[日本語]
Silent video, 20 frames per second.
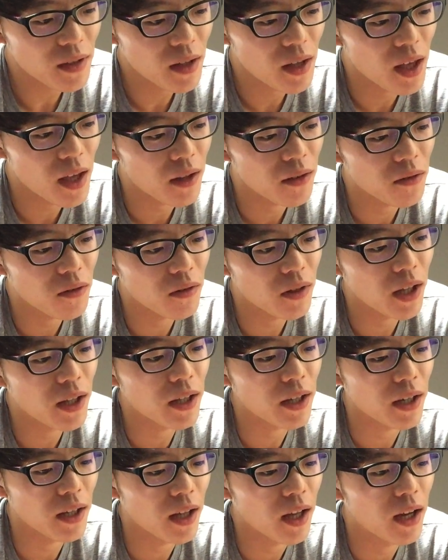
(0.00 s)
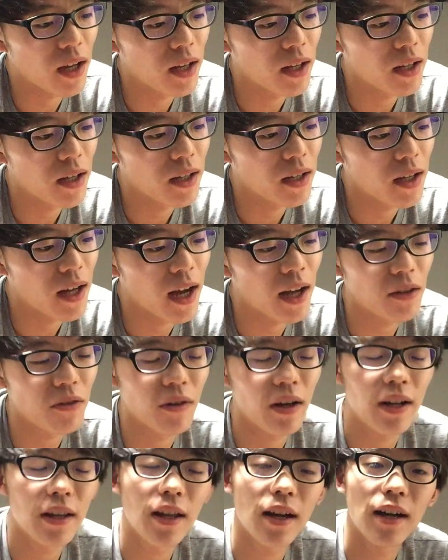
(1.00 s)
えー、っと、なんだっけな。あ、あ
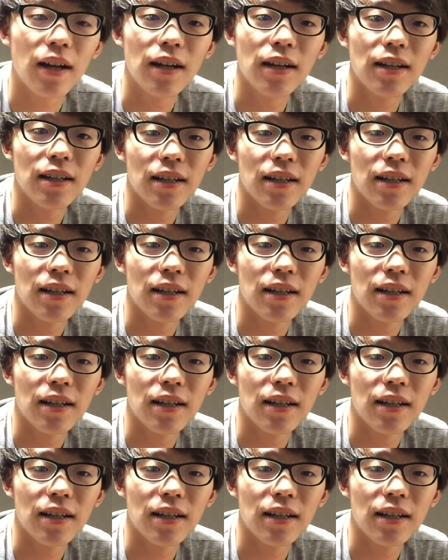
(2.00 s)
とあれだ。